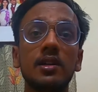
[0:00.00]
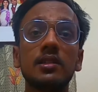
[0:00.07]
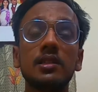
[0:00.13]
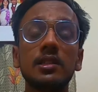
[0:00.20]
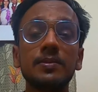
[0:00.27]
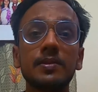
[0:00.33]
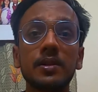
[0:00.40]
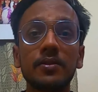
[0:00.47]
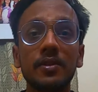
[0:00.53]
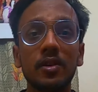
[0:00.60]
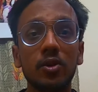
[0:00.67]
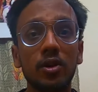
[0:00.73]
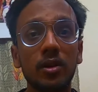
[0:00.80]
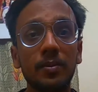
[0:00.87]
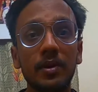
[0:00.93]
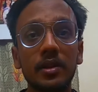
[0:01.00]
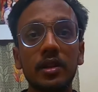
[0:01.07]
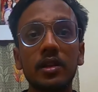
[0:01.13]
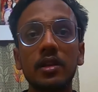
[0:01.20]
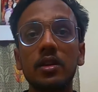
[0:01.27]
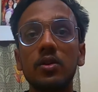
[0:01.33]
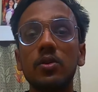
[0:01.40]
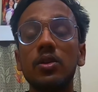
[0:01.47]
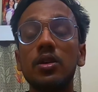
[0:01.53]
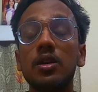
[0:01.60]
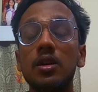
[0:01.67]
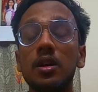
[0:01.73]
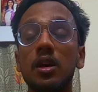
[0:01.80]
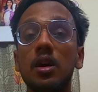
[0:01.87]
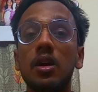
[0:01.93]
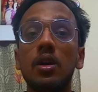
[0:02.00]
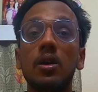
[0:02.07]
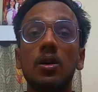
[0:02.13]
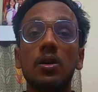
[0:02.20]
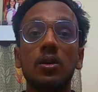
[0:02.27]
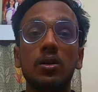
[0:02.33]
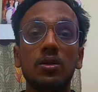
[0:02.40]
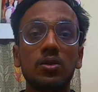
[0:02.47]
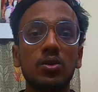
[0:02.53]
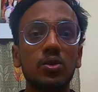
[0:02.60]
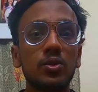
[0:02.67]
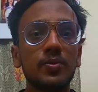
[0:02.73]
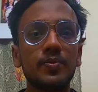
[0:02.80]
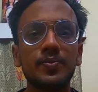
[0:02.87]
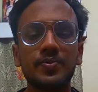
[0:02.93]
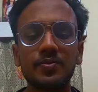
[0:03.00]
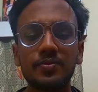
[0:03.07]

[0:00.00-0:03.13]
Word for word: अजीब सा फील हो रहा है पता नहीं क्यों और तो